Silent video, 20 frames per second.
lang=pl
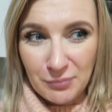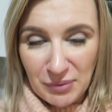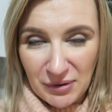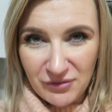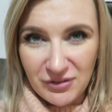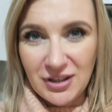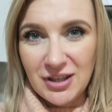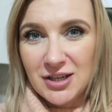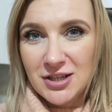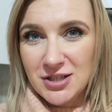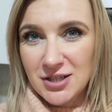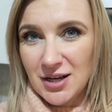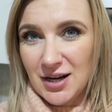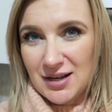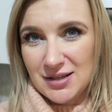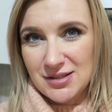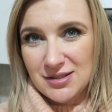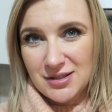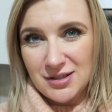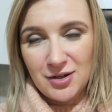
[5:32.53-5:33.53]
pewnie jeszcze
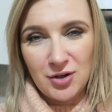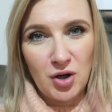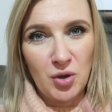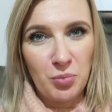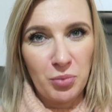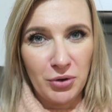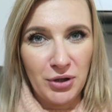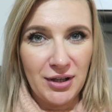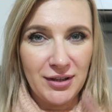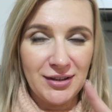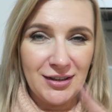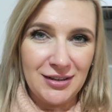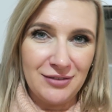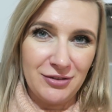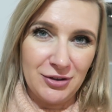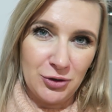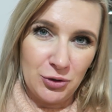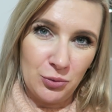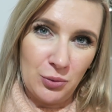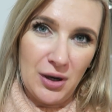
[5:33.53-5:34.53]
raz tylko pojadę
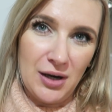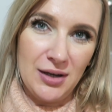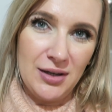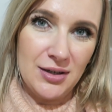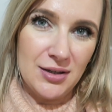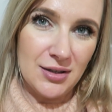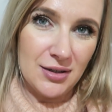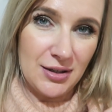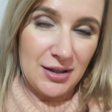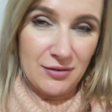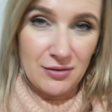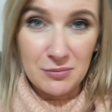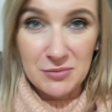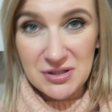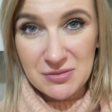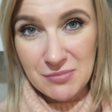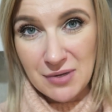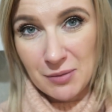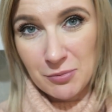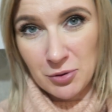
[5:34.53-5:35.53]
ewentualnie, nie wiem,
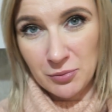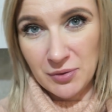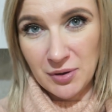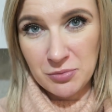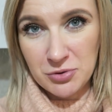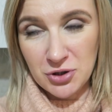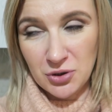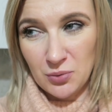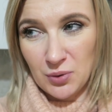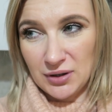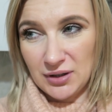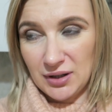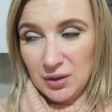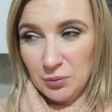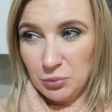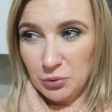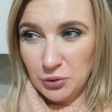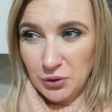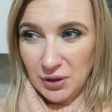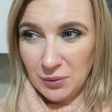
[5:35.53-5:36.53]
z mamą na przykład,
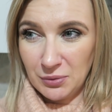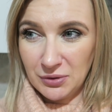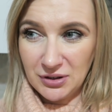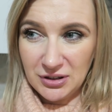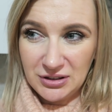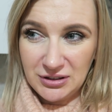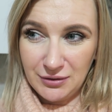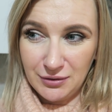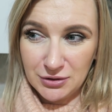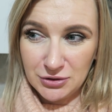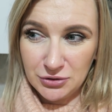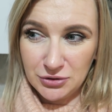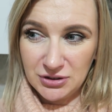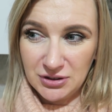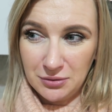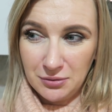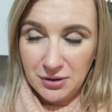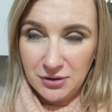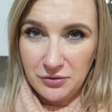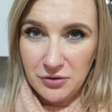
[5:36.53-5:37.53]
albo jak będę chciała coś
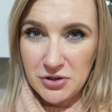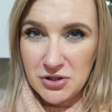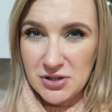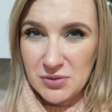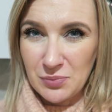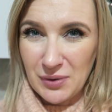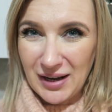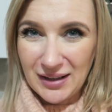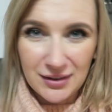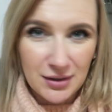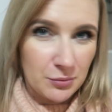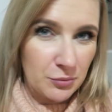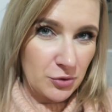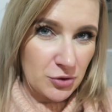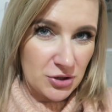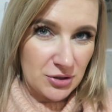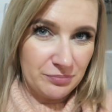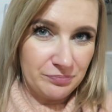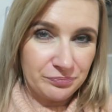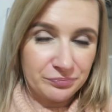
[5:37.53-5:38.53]
załatwić, czy z bratem
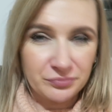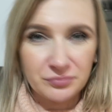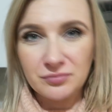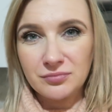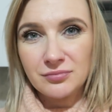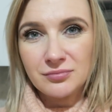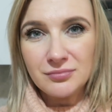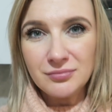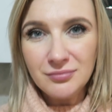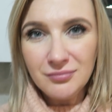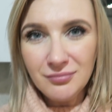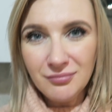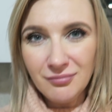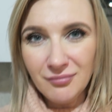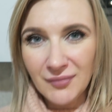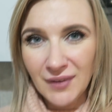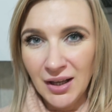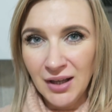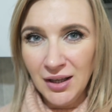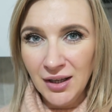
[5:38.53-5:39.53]
może,
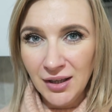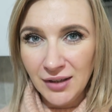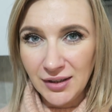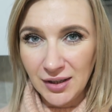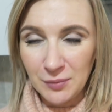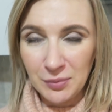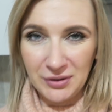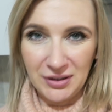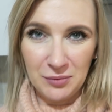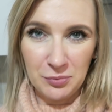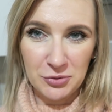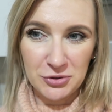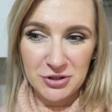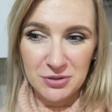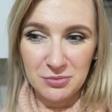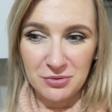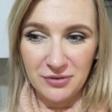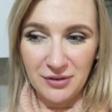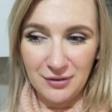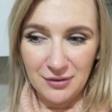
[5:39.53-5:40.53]
jak będę
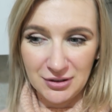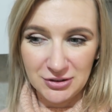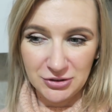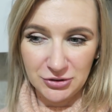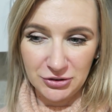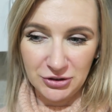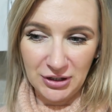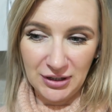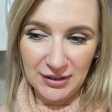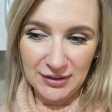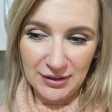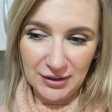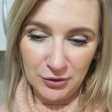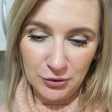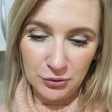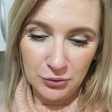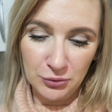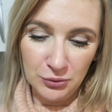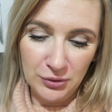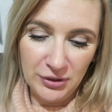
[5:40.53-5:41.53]
potrzebowała coś, ale
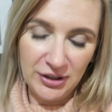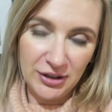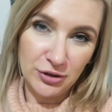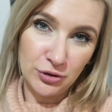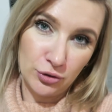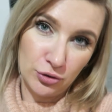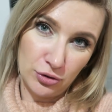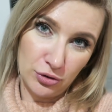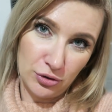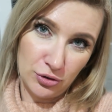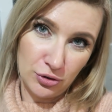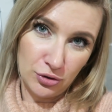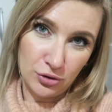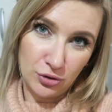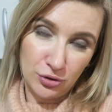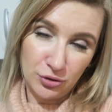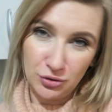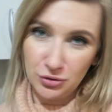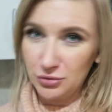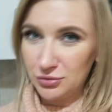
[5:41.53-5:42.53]
tak ogólnie to...
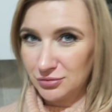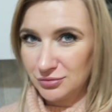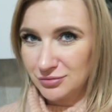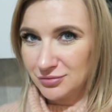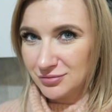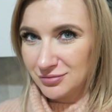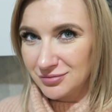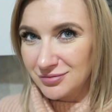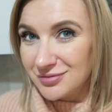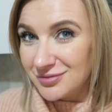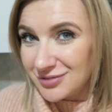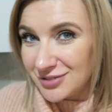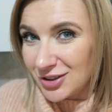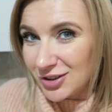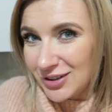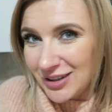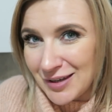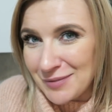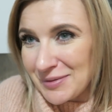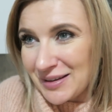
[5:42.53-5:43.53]
To
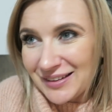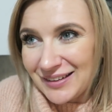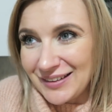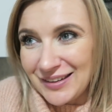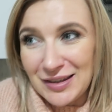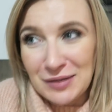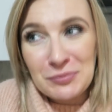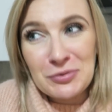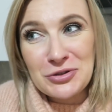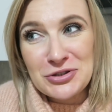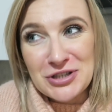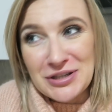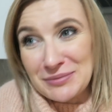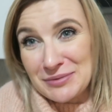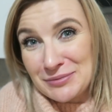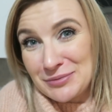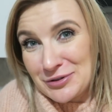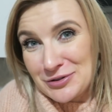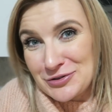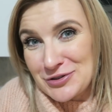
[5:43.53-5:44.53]
nie ma takiej
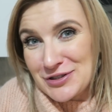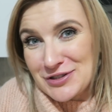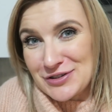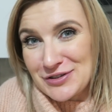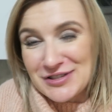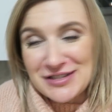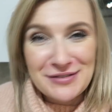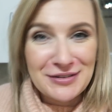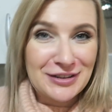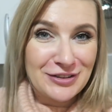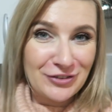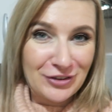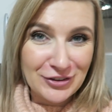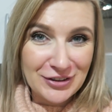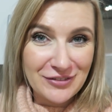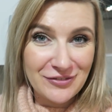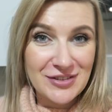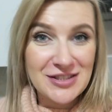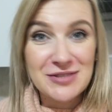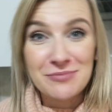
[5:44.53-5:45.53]
potrzeby, bo już wszystko
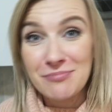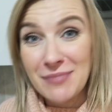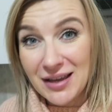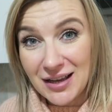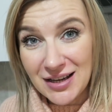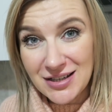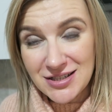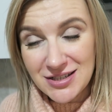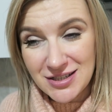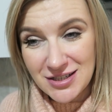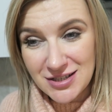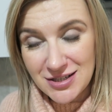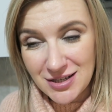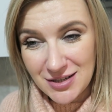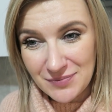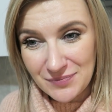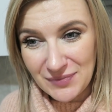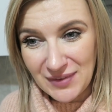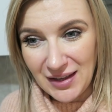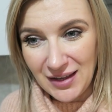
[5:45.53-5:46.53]
załatwione, więc mega się
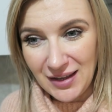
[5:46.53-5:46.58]
cieszę.